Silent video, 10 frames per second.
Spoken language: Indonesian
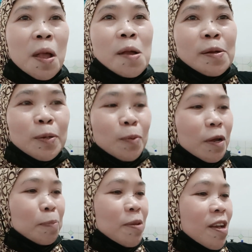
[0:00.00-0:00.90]
Luar
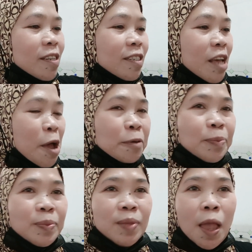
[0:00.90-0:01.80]
biasa.
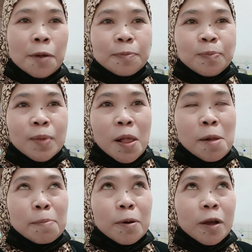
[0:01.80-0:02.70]

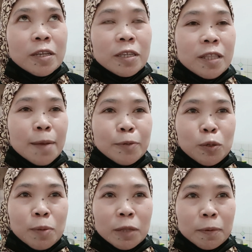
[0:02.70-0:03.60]
Pokoknya setiap Jumat
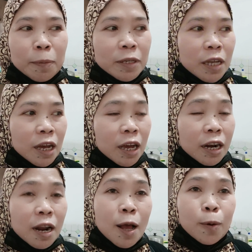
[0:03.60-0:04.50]
pemirsa
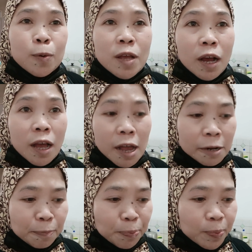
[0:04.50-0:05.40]
karena aku ya kak
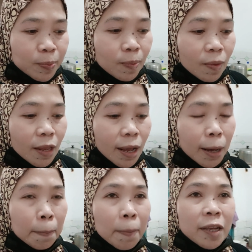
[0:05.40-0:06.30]
ke
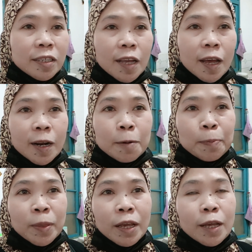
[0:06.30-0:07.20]
pasar
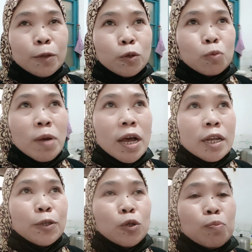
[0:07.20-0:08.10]
itu cuma hari
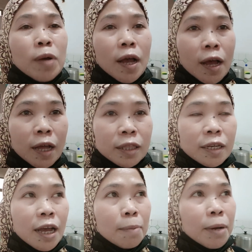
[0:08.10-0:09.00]
Jumat enggak
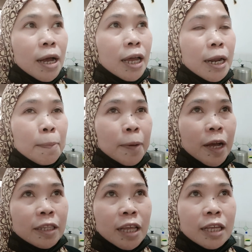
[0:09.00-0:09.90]
mengharapkan
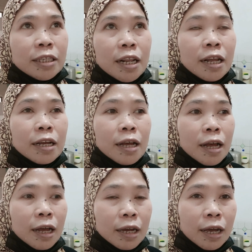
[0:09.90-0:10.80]
takjil enggak
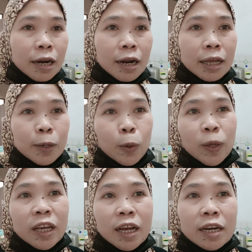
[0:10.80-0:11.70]
karena iku
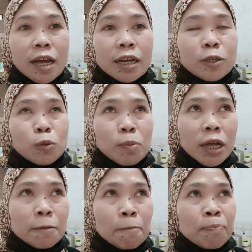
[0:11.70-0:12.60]
ikan hari Jumat
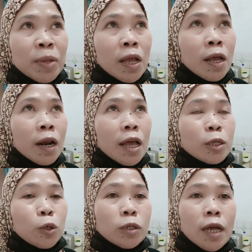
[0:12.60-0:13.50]
langsung
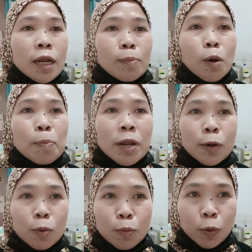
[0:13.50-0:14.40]
dari mobil itu
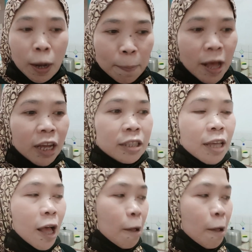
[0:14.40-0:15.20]
murah banget kak